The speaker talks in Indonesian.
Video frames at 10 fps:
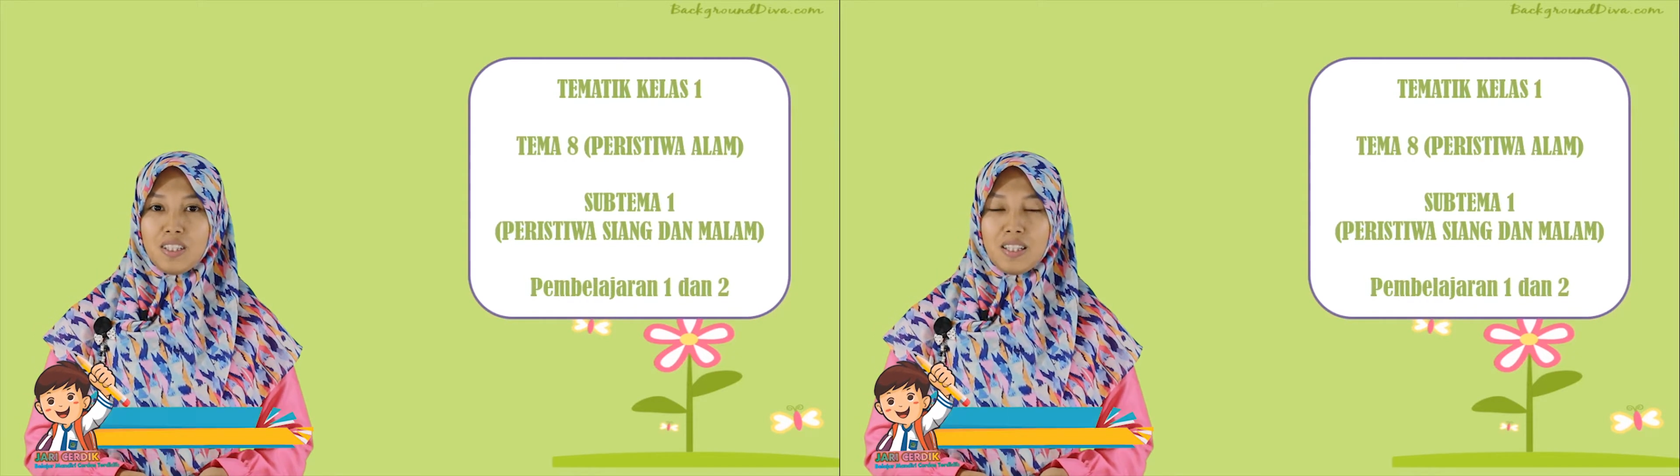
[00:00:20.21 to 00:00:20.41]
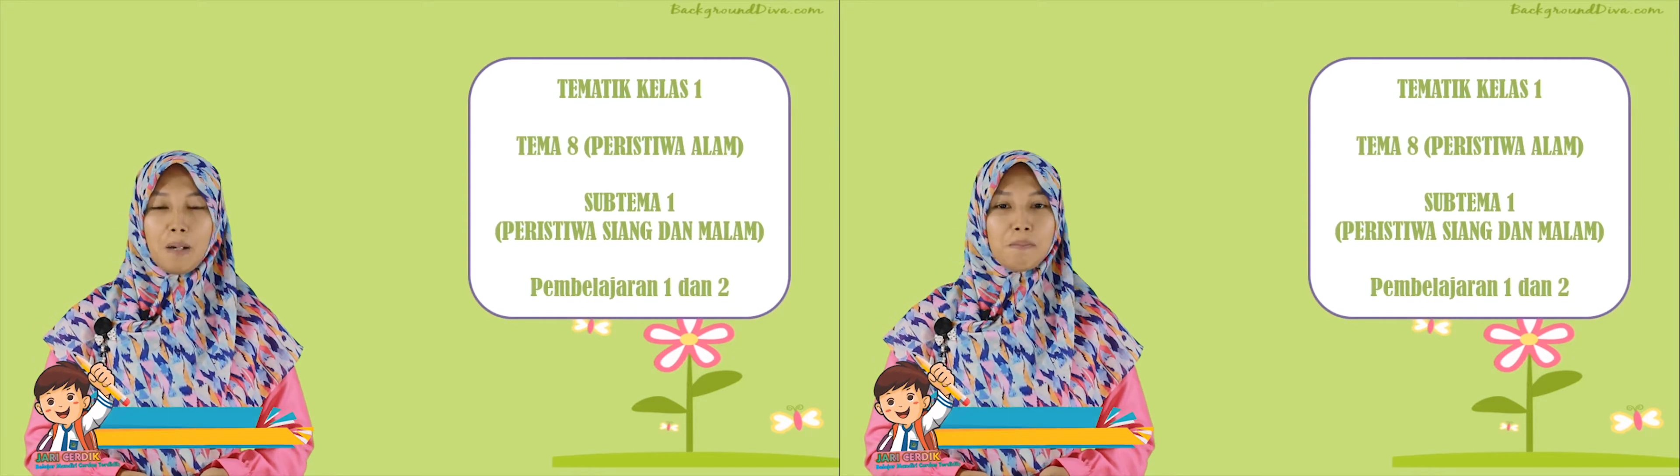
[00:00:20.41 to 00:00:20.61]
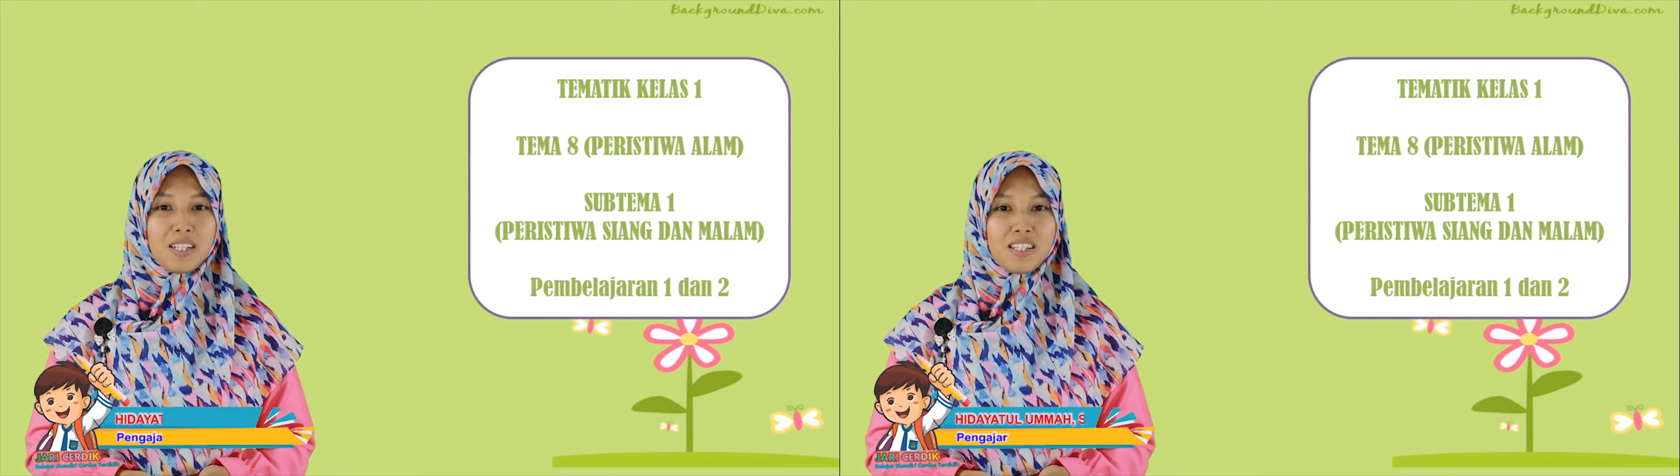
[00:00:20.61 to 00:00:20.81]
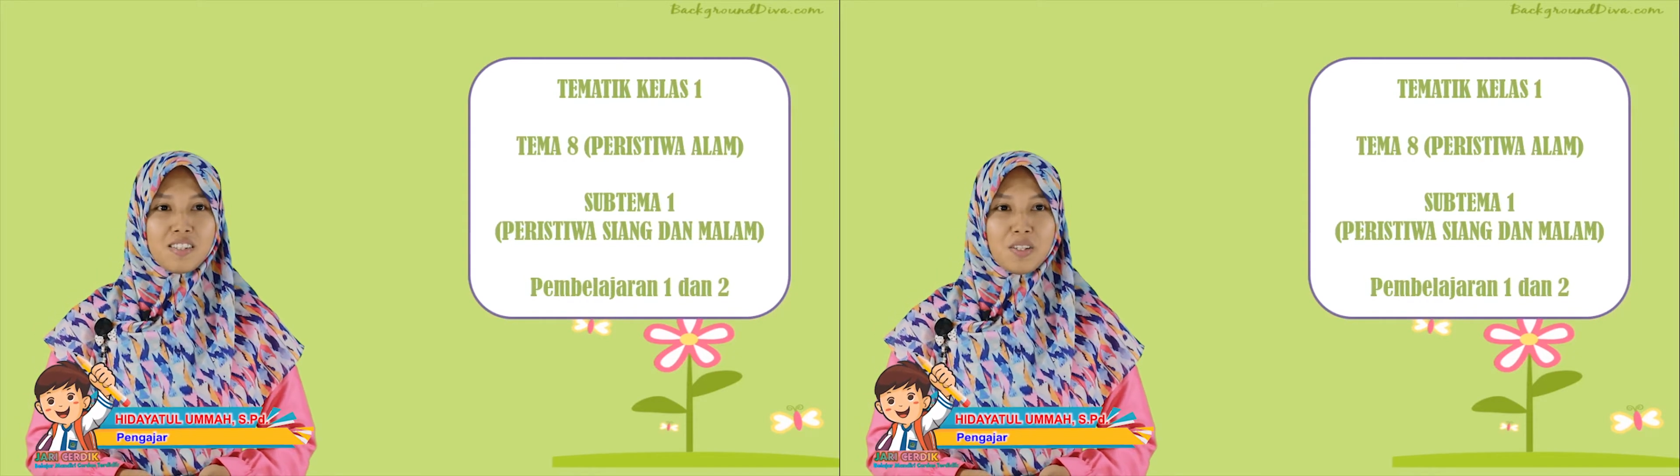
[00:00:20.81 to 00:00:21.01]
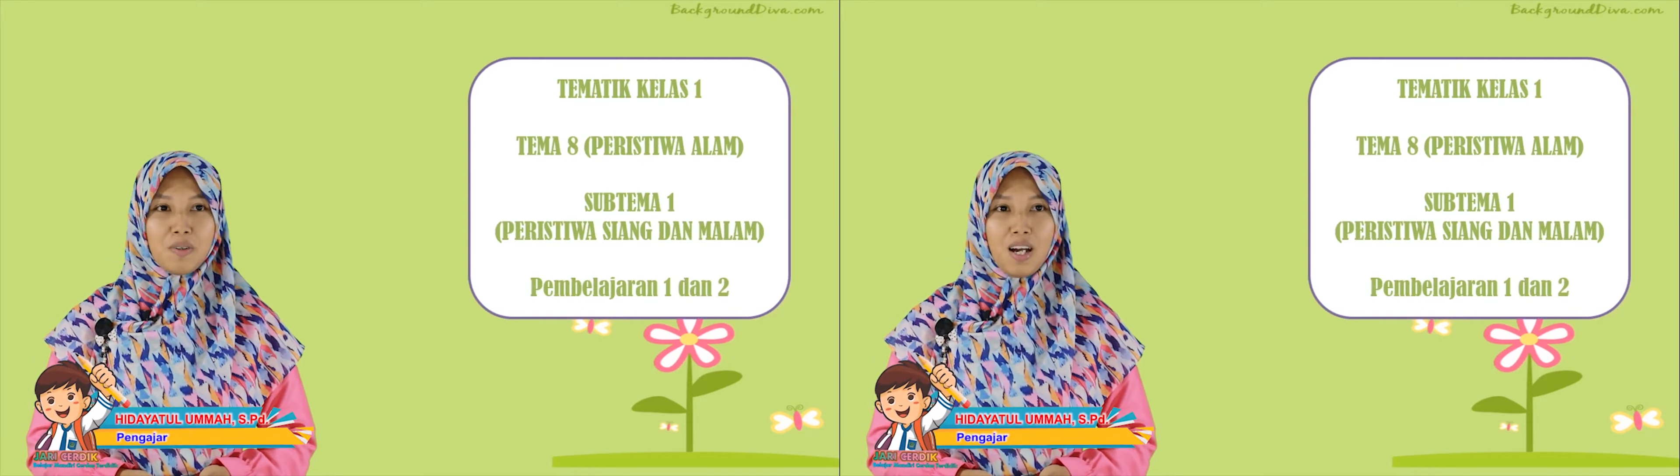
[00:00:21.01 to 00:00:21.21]
tentang
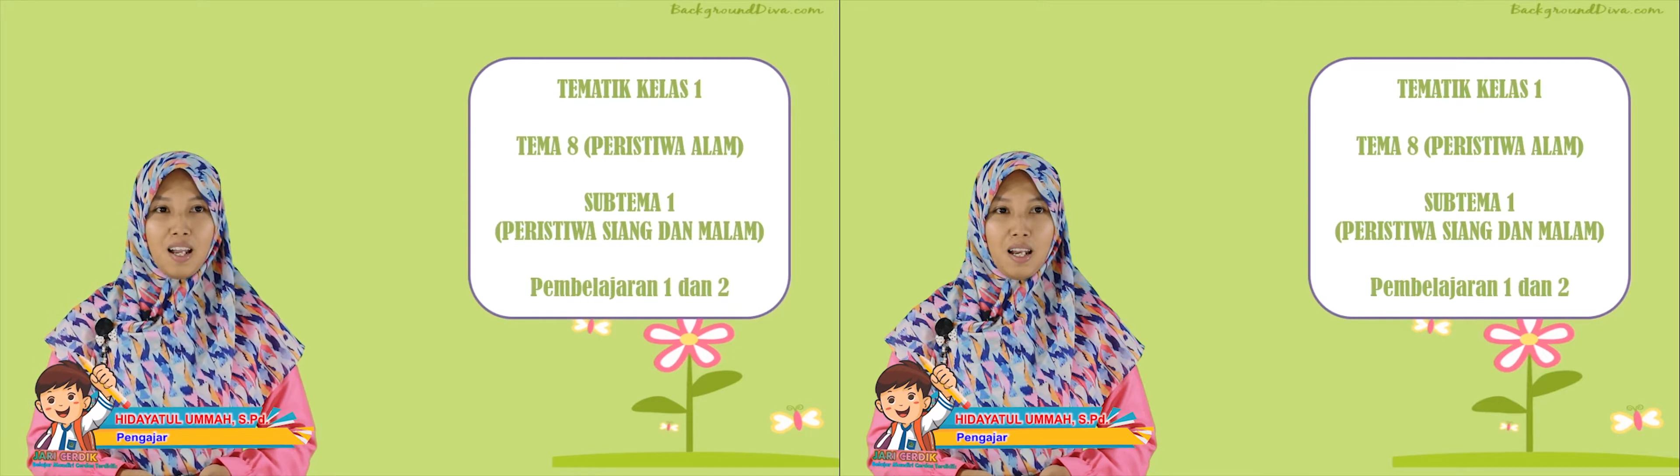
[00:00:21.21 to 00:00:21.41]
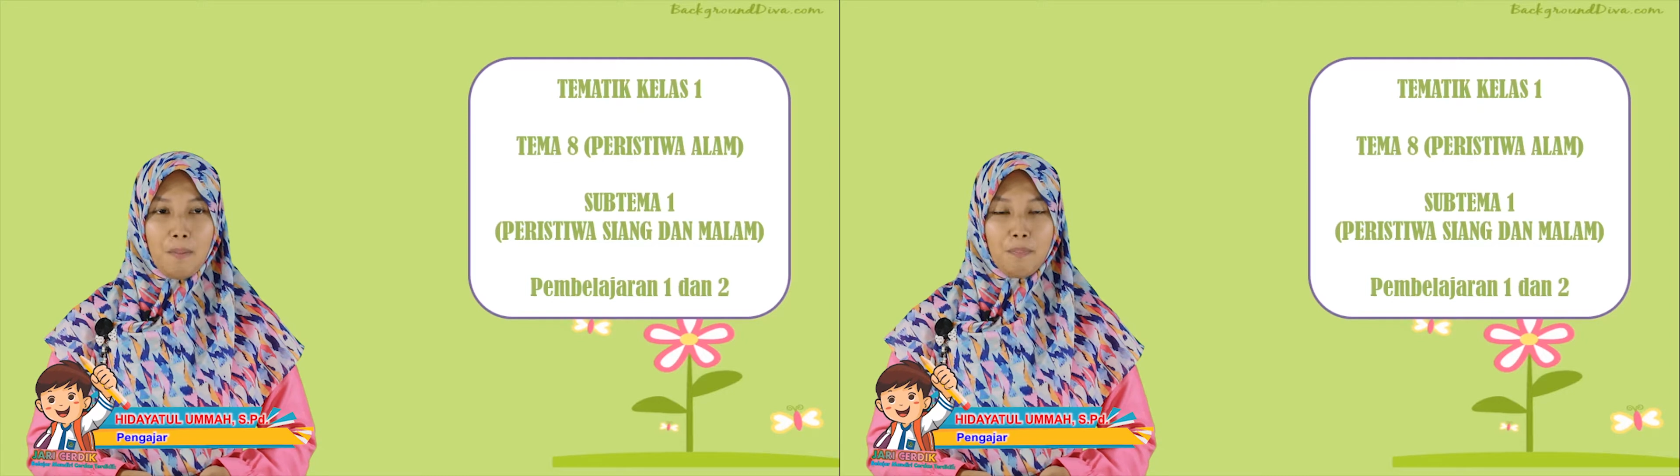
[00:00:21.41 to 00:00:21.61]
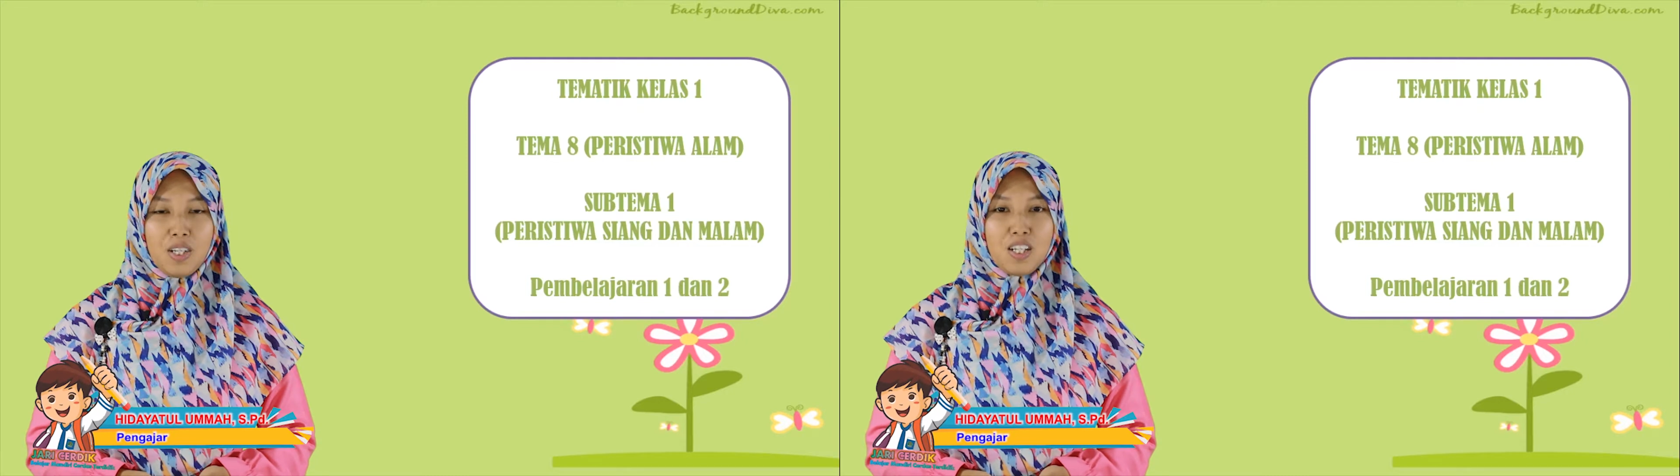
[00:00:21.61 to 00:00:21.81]
peristiwa alam.